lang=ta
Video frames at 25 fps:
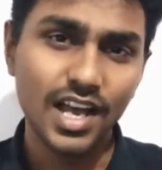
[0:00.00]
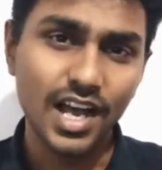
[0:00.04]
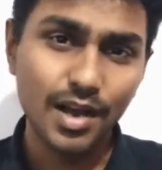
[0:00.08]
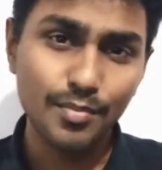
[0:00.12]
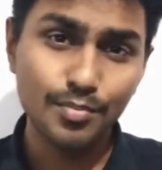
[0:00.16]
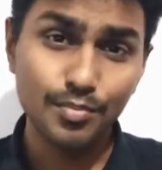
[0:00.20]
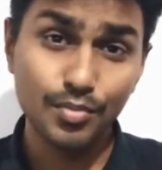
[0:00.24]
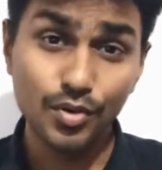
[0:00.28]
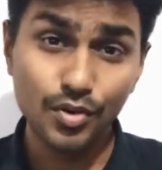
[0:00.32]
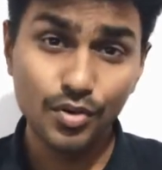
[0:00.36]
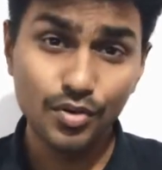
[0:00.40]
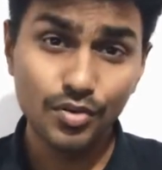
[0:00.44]

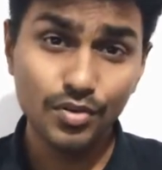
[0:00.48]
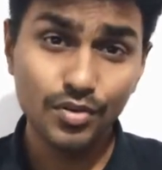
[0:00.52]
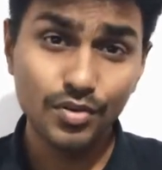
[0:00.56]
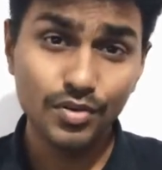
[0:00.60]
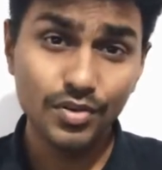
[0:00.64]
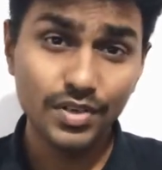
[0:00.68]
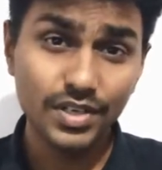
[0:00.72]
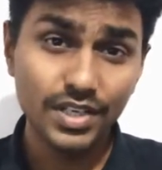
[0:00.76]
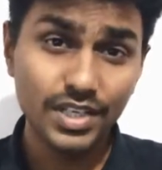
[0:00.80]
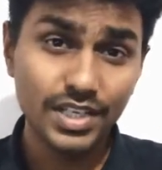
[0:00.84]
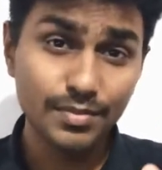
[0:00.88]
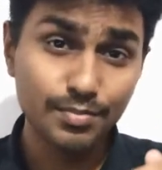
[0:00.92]
அப்போது
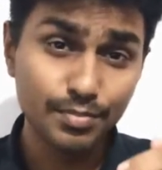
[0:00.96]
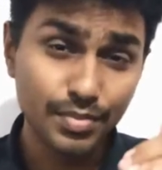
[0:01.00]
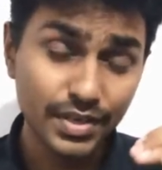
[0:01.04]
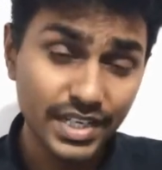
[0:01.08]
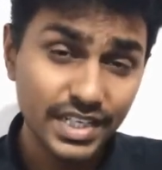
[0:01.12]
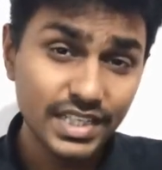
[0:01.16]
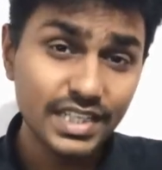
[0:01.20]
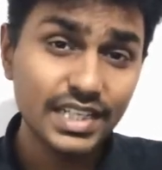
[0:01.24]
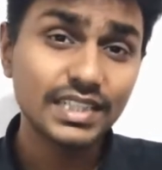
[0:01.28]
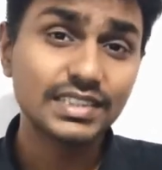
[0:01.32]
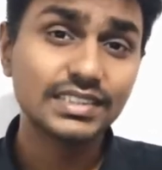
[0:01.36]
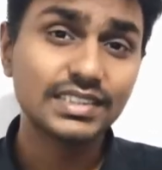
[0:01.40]
இப்போ
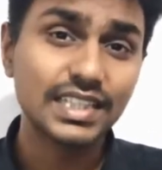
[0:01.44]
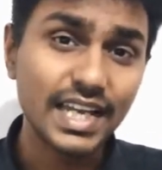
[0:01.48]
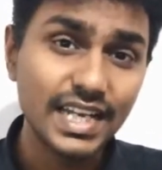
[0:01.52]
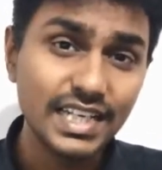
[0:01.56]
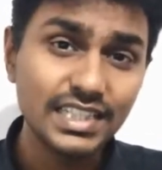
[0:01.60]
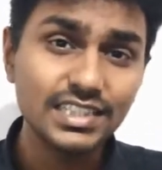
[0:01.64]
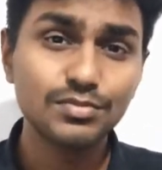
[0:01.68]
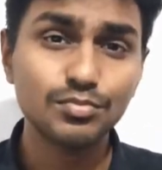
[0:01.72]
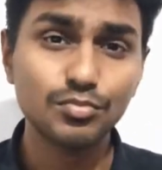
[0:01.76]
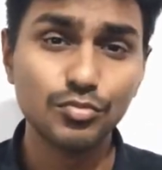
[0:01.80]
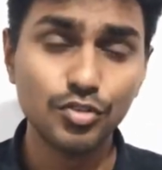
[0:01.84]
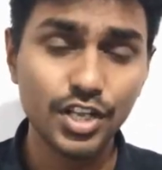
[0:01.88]
இருக்கிற
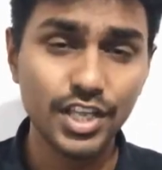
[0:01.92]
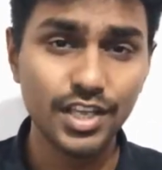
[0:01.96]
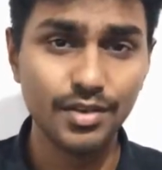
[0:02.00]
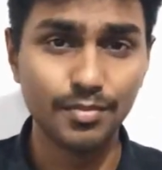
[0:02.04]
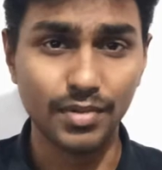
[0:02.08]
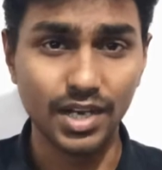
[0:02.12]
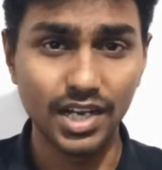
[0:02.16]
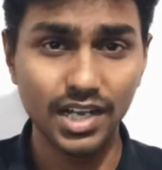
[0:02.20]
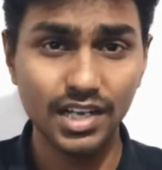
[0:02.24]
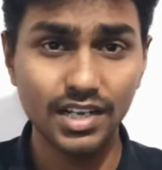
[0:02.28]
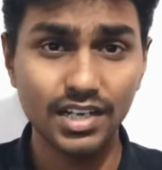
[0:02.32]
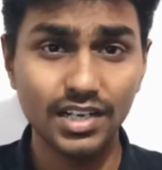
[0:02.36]
சயின்ஸ்
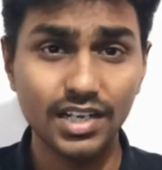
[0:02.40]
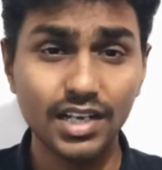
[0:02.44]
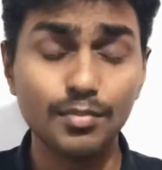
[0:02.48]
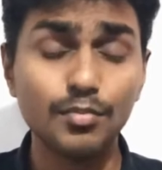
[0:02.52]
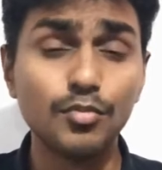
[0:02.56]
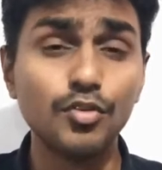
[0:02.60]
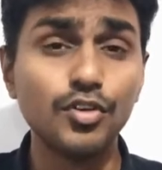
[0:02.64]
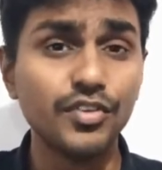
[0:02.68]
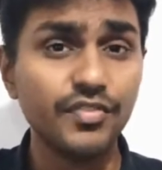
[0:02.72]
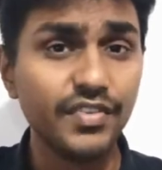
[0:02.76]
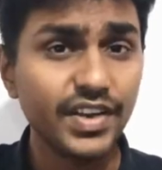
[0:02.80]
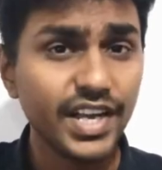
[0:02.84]
மூலியமாக நம்ம
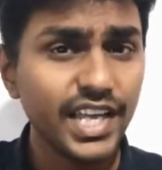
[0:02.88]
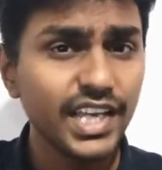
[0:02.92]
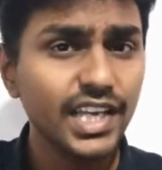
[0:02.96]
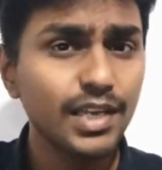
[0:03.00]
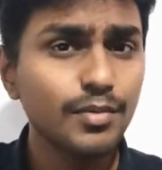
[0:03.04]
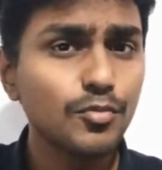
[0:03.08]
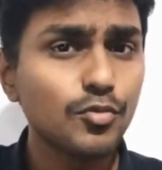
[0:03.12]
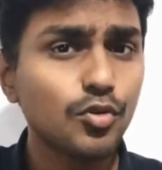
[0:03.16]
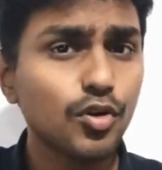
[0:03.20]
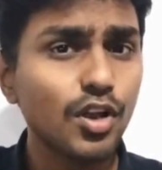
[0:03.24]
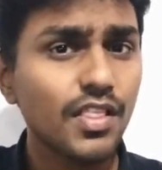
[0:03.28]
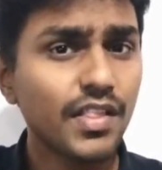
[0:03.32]
ஒரு வீடியோ
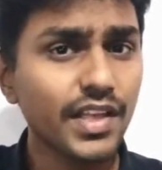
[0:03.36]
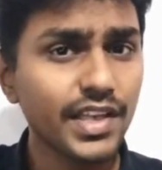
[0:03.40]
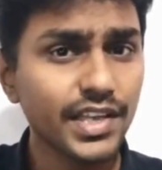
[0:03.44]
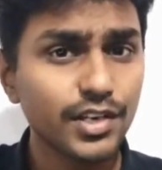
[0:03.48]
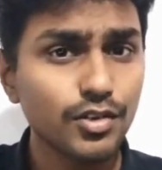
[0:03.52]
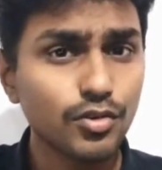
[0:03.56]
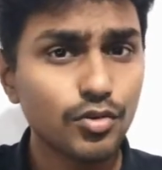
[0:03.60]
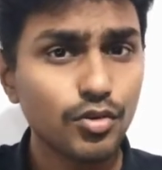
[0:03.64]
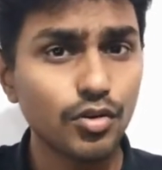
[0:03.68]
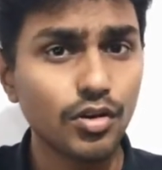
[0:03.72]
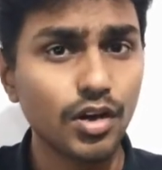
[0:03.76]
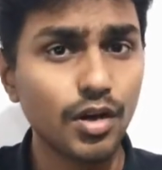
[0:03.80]
கேம்குள்ளே தான்
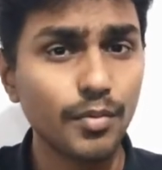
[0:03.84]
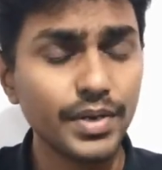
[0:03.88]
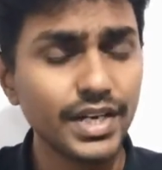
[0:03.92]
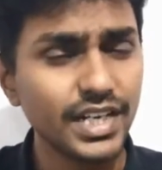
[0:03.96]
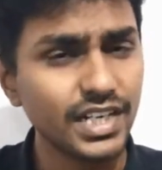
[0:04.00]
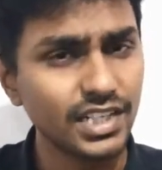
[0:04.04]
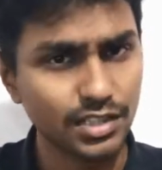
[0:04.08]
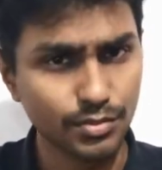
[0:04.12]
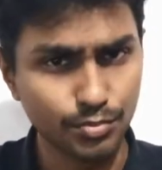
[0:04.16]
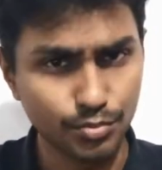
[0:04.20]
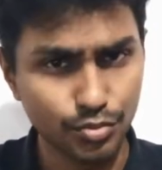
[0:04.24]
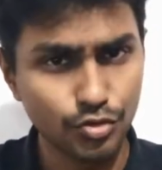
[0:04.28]
இருக்கோம்
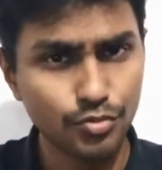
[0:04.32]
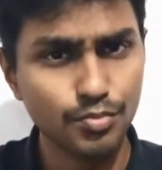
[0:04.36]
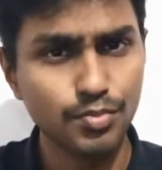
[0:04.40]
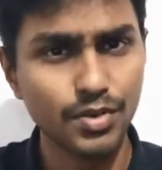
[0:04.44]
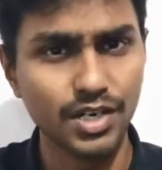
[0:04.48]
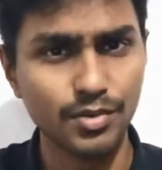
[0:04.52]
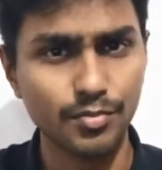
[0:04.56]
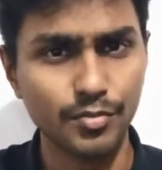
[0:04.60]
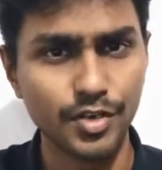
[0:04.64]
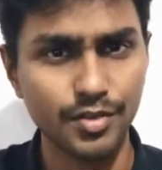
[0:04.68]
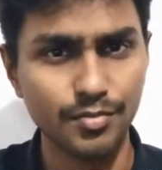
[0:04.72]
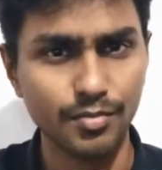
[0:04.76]
அப்படின்றத ப்ரூவ்
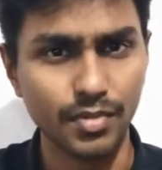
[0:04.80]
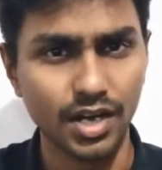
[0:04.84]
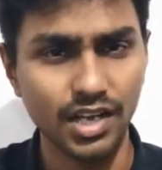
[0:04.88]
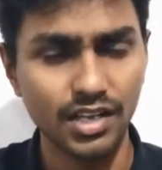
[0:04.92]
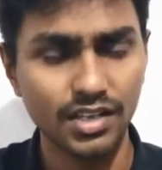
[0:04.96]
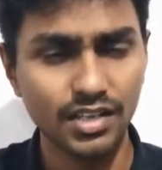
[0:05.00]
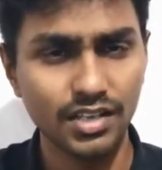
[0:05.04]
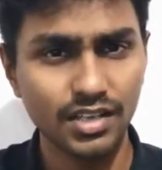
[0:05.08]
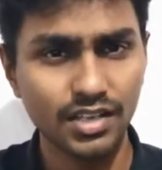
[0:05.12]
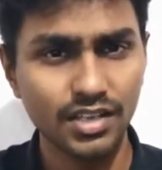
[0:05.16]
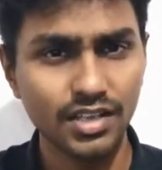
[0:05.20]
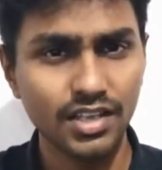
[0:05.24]
பண்ண முடியுமா
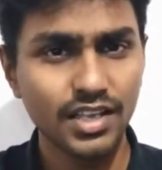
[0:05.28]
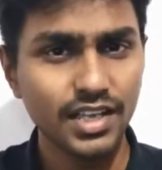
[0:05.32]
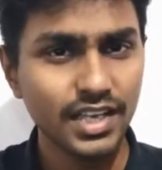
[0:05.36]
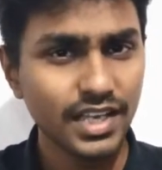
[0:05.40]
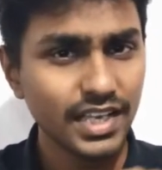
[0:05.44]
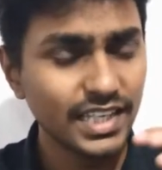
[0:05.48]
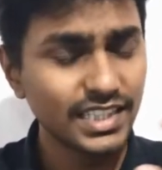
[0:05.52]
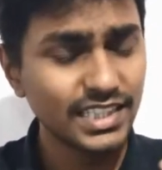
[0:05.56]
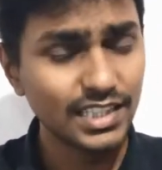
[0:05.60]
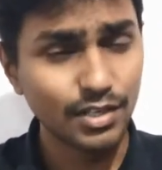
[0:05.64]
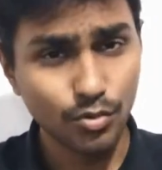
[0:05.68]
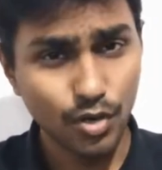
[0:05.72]

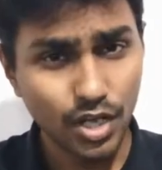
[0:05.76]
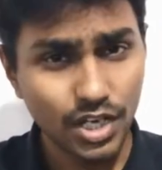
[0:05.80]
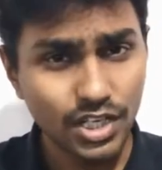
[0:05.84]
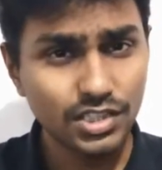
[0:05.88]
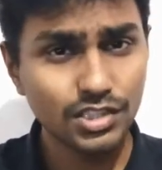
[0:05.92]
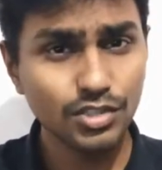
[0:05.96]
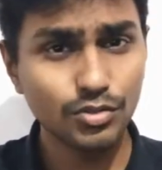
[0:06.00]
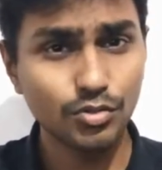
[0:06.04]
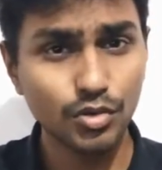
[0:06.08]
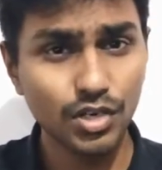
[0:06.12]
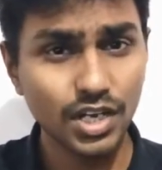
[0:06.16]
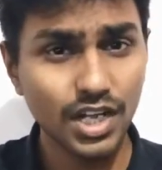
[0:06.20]
இந்த
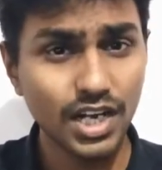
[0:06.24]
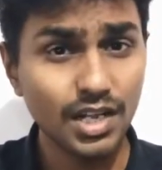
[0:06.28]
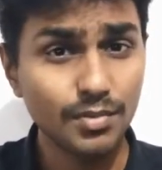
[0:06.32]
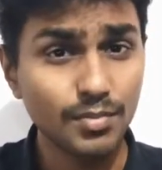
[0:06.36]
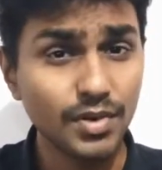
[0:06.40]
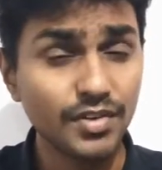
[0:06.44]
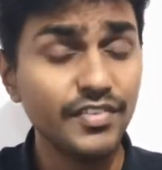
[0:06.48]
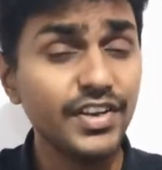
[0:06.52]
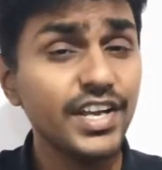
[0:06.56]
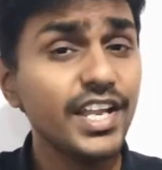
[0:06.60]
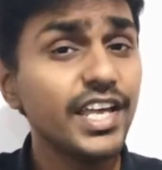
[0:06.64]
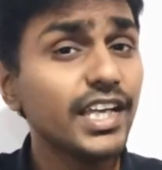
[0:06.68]
உலகத்துக்குள்ளே நம்ம
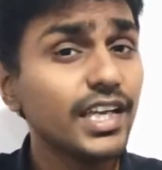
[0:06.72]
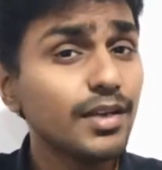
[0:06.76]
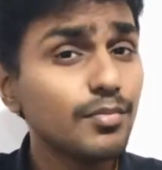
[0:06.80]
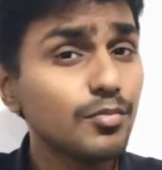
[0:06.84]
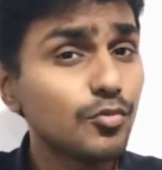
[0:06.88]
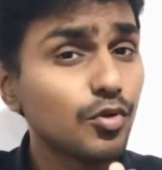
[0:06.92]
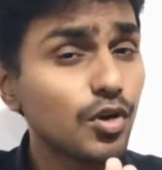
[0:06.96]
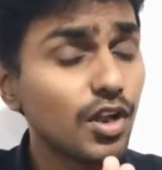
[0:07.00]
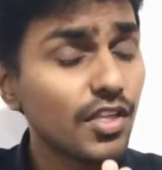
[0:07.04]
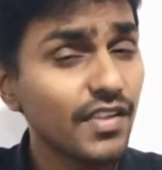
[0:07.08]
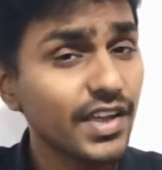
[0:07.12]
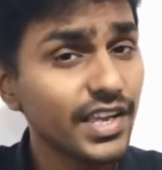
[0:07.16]
வீடியோ
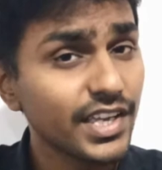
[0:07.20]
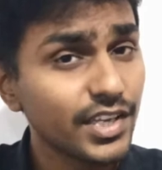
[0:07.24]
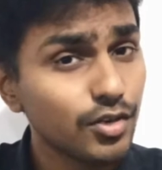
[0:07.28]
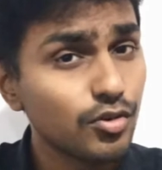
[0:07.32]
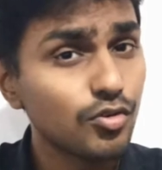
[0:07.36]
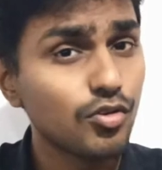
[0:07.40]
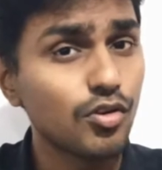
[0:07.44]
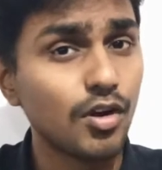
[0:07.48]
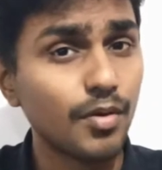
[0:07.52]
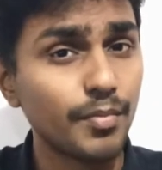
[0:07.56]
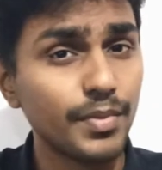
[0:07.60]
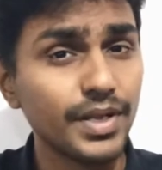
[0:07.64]
கேம்குள்ளே தான்
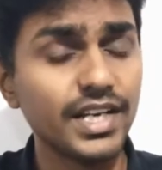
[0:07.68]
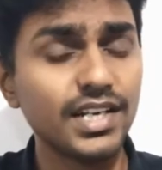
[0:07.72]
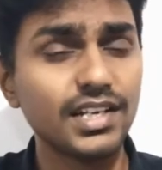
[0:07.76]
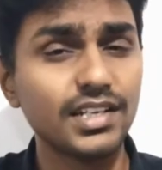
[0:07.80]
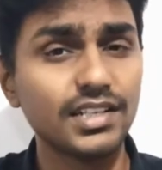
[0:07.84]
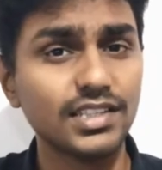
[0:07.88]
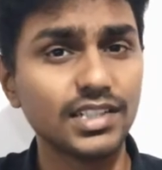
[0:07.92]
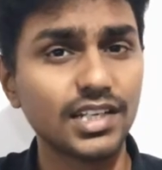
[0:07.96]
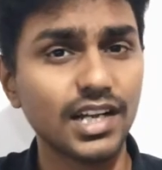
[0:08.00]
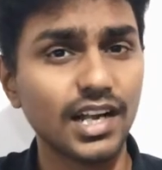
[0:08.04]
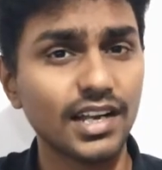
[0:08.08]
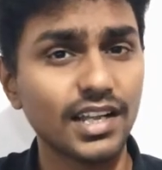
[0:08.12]
இருக்கோம்
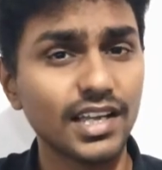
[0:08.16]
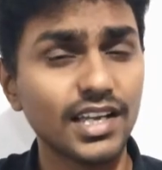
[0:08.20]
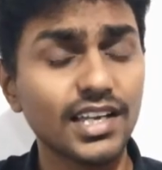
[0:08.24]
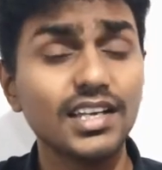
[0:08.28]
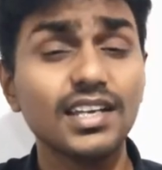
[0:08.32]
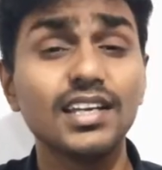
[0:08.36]
அப்படின்றதுக்கான